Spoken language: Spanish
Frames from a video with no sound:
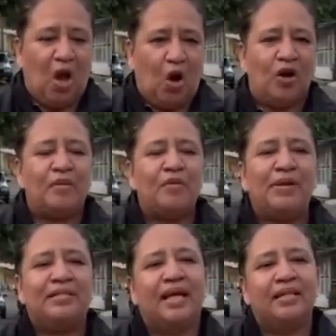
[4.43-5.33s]
Hola, muy
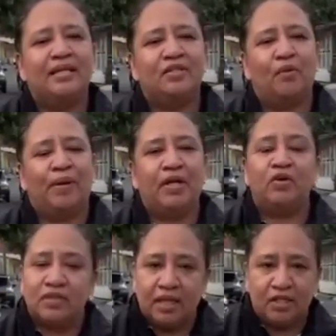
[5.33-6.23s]
buenas tardes
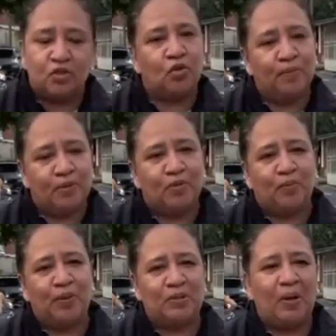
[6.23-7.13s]
compañeros en el estudio y por
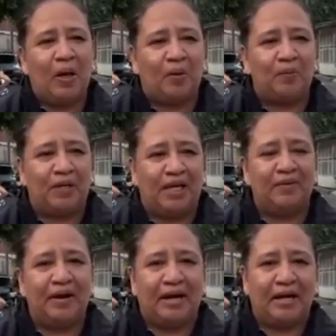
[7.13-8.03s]
supuesto a la comunidad
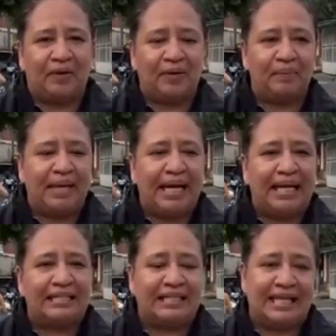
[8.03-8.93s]
de Barranca
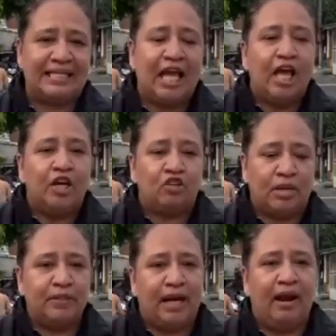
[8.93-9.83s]
Bermeja, así es. Nos
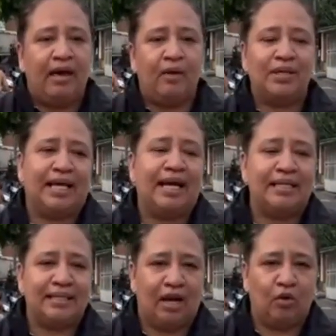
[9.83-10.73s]
hemos trasladado hasta
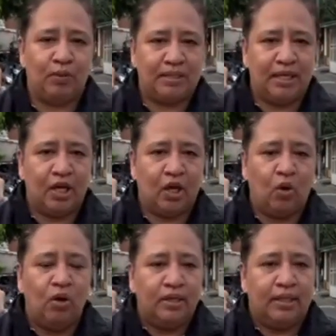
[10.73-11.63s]
casa, la Comuna
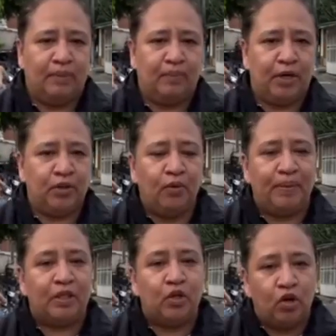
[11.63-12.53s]
5 del puerto
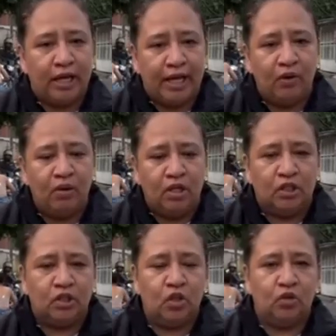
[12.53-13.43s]
petrolero,
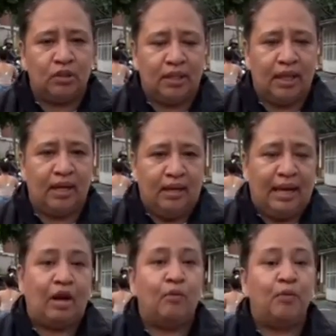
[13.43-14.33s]
donde
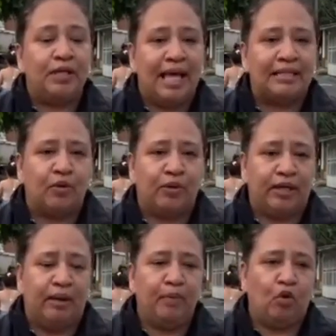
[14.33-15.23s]
la comunidad se
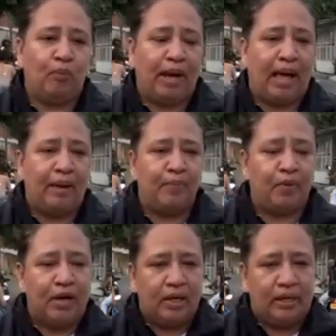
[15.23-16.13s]
encuentra preocupada
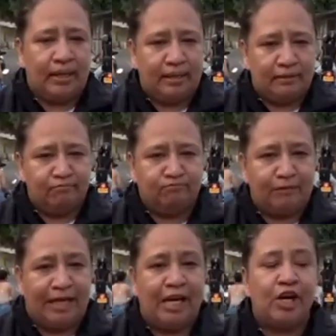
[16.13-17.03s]
por eh,
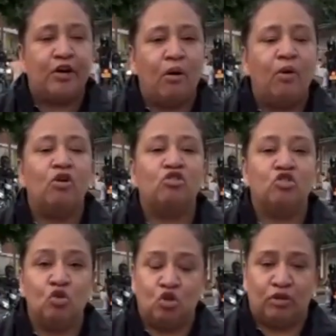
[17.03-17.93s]
el robo, los
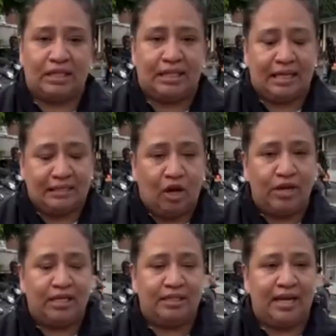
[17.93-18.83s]
hurtos que se han estado
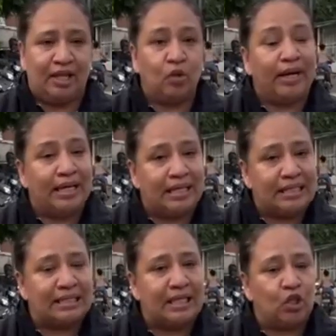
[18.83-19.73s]
registrando en
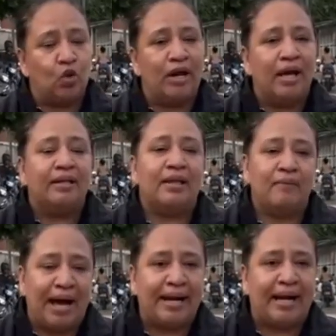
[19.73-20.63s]
ese sector de
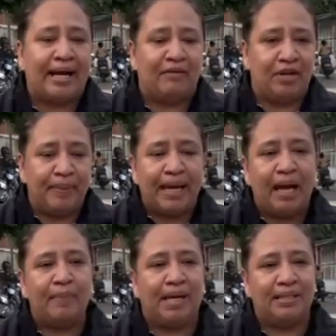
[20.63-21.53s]
Barranca
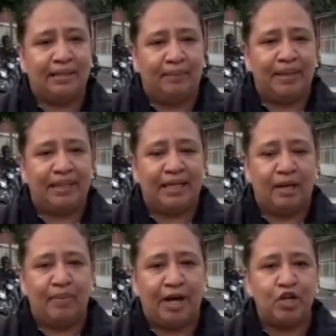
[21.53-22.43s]
Bermeja, más exactamente en
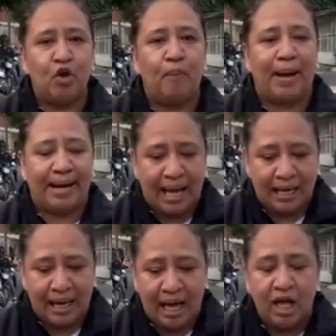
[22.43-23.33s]
el barrio
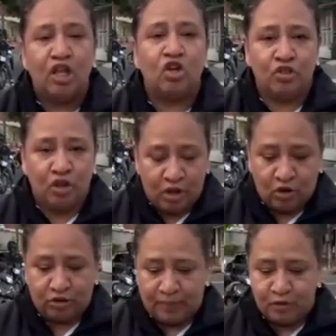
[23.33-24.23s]
Barranca, donde nos
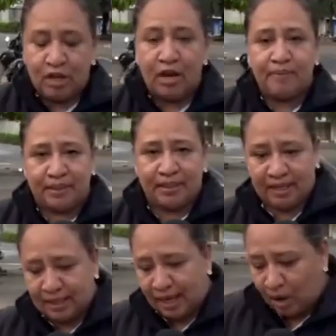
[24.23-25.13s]
encontramos con el
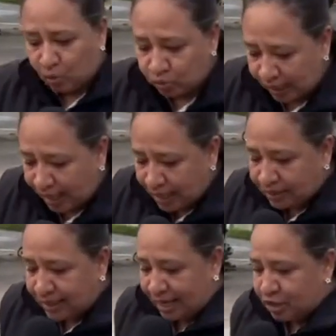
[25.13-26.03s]
presidente de la Junta
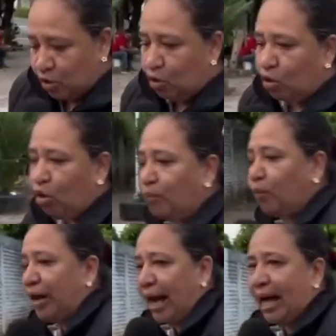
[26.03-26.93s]
de Acción
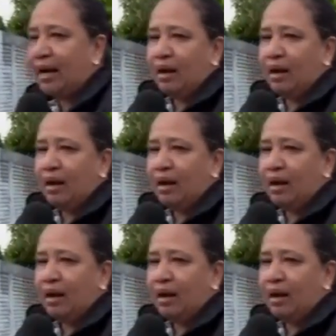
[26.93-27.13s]
Comunal,